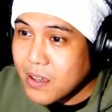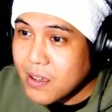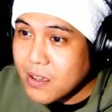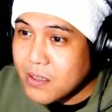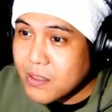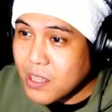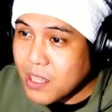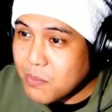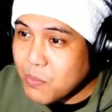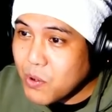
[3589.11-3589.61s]

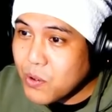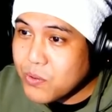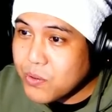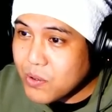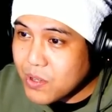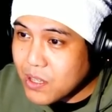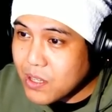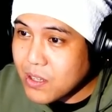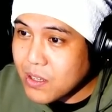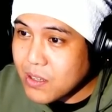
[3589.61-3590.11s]
で、妹
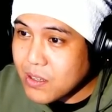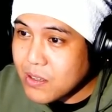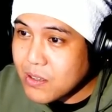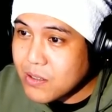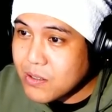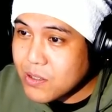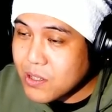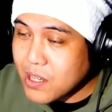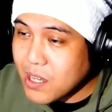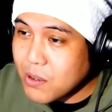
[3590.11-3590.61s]
に
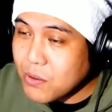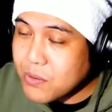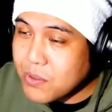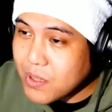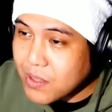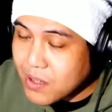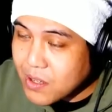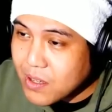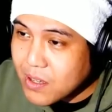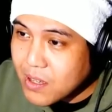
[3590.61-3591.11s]
近寄って
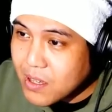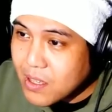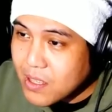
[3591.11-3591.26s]
ね、